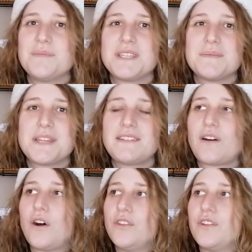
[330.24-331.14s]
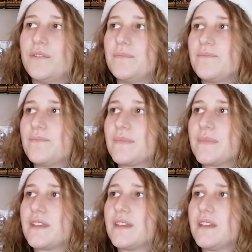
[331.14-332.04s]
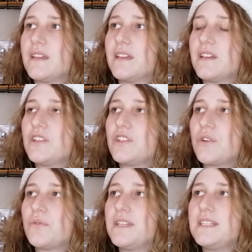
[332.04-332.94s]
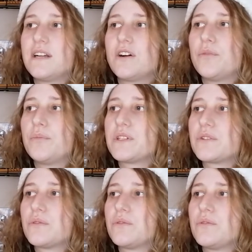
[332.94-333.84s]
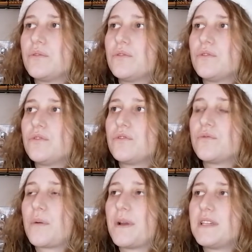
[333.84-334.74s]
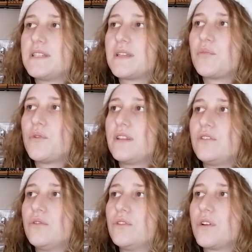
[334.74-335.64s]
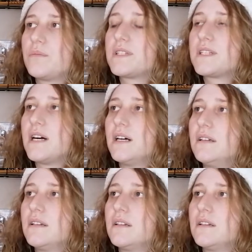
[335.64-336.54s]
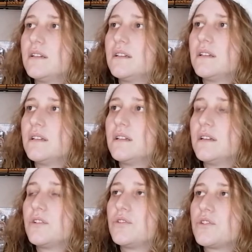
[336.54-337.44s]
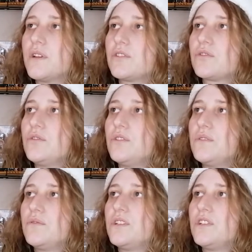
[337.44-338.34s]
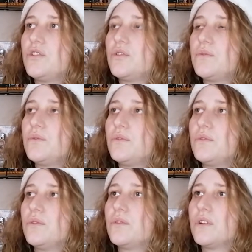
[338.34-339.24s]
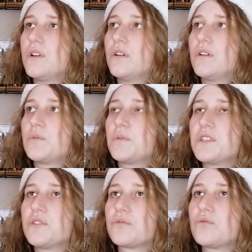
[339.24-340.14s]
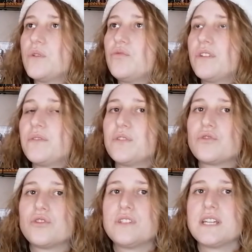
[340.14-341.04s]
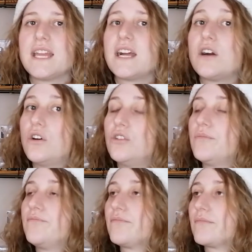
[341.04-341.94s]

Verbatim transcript: mais c'est peut-être Ron. J'ai envie de dire Ron parce que je vois pas qui ça peut être d'autre comme ça. Je sens un truc au niveau des cheveux. Je pense qu'ils sont tous ébouriffés, donc je dirais Ron.